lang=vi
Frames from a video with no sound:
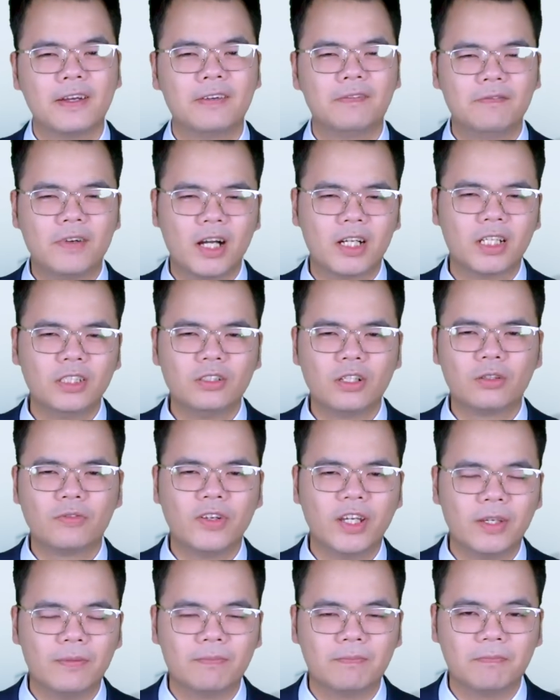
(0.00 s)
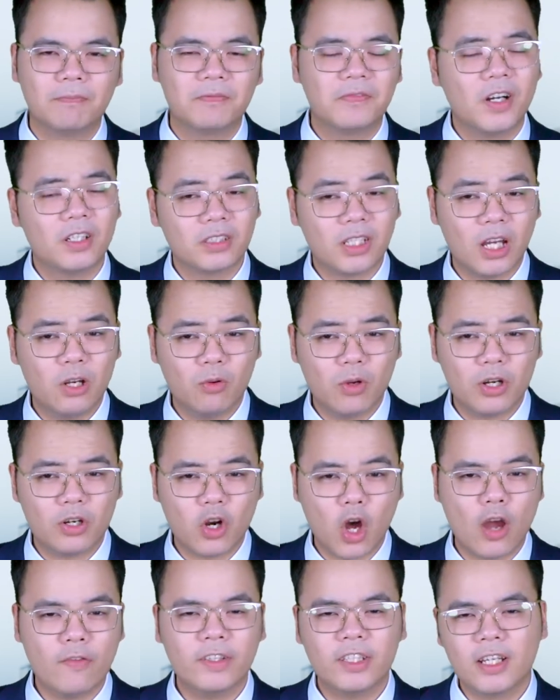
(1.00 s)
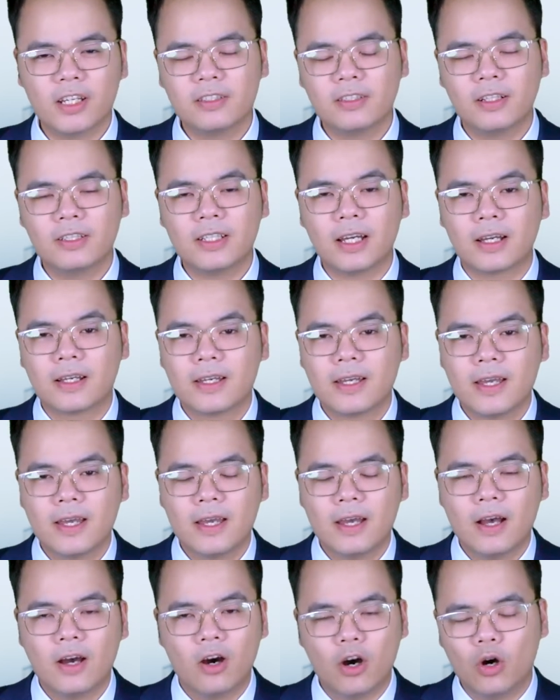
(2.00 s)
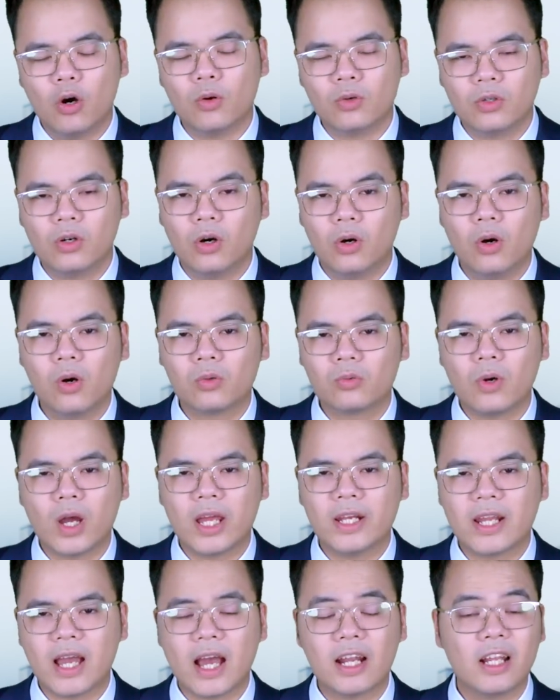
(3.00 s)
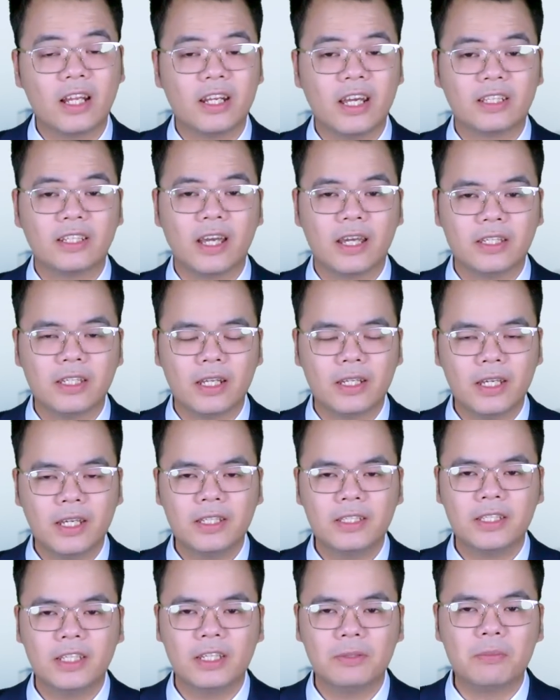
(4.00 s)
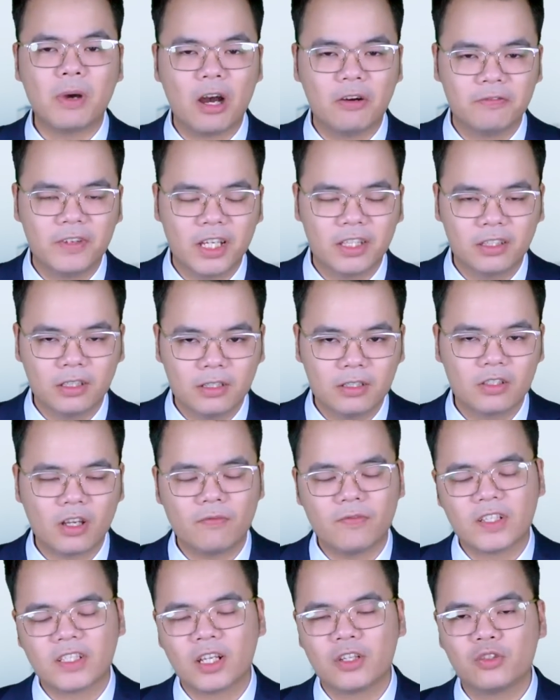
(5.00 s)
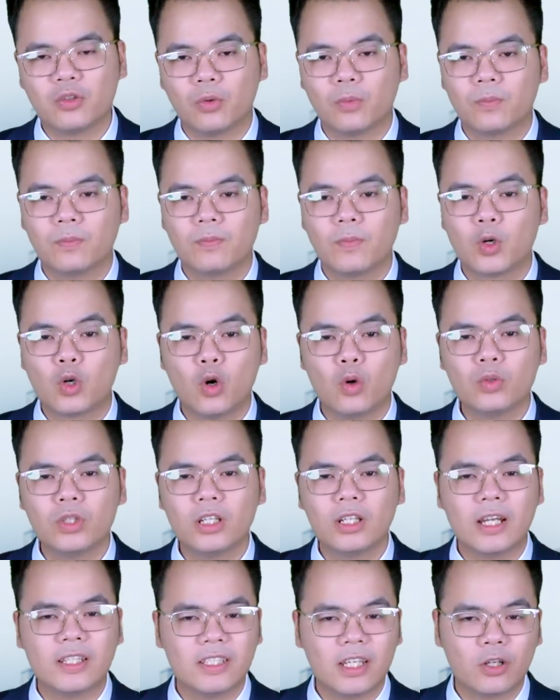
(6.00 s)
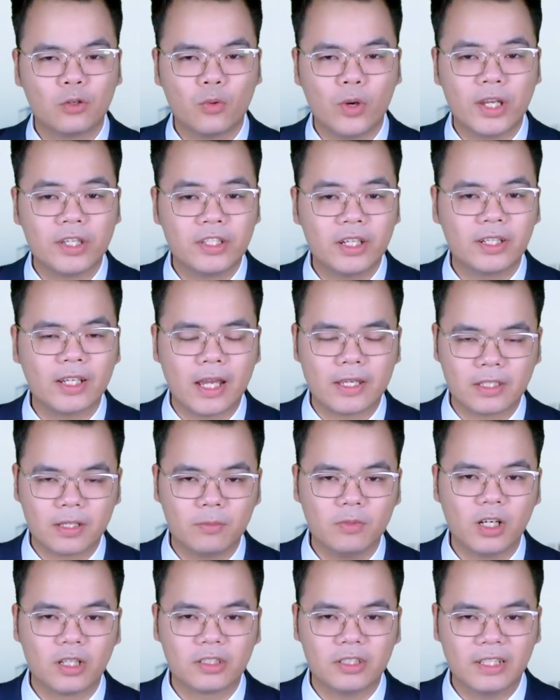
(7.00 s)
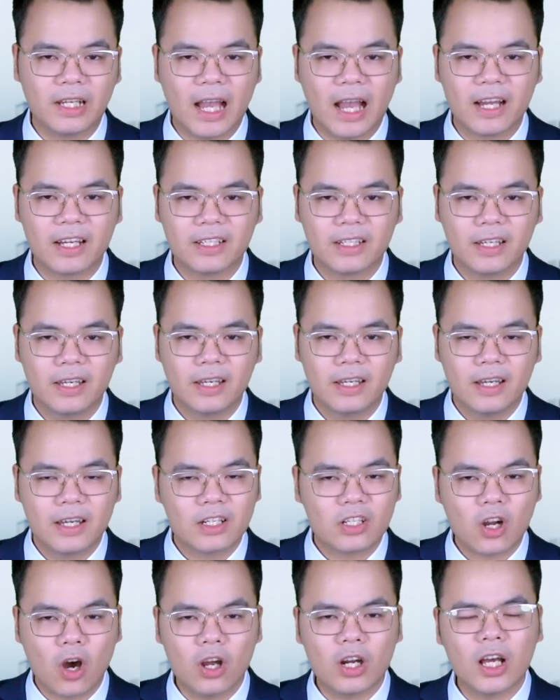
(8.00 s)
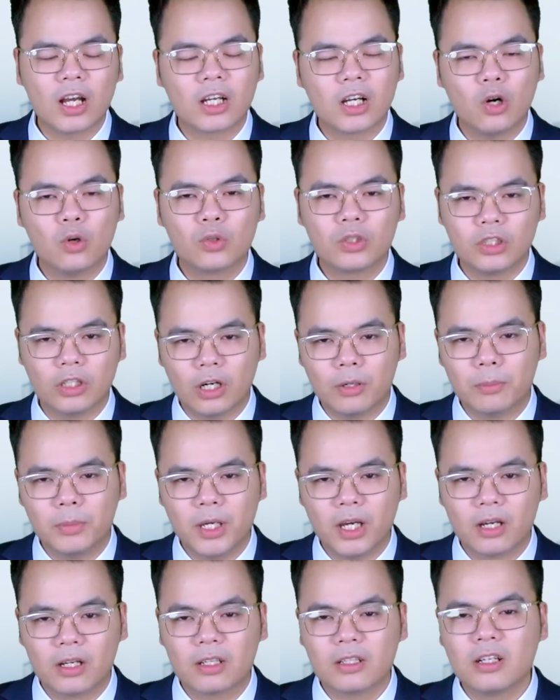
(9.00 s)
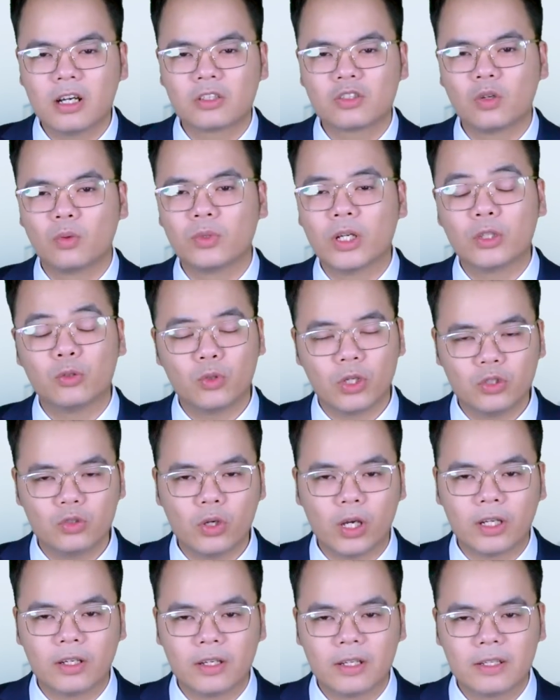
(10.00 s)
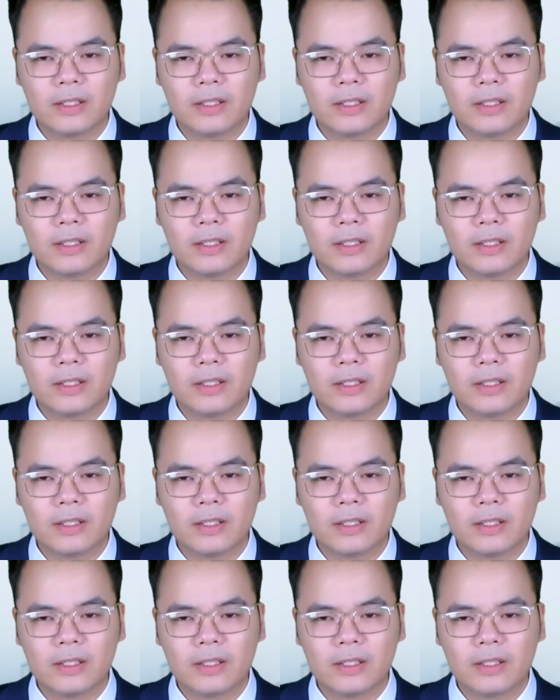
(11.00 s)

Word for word: Vâng kính thưa quý vị, phương Tây luôn nói với thế giới rằng họ ủng hộ Ukraine là để thể hiện ý chí bảo vệ tự do và dân chủ, cũng như là nhân quyền trước kẻ xâm lược như Nga. Đó là câu cửa miệng được dùng để tuyên truyền.